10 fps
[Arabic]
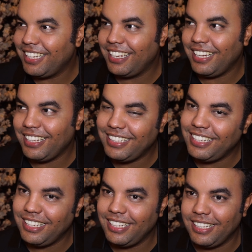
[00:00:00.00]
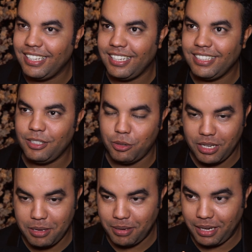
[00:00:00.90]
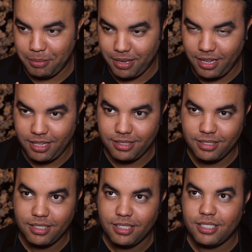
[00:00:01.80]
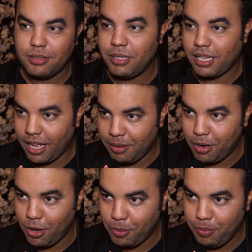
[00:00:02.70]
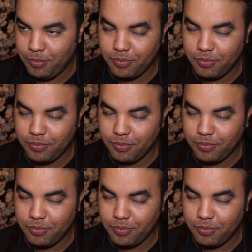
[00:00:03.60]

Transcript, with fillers: ديالي عندي عندي اغنيه مغربيه سميتها اه من الحب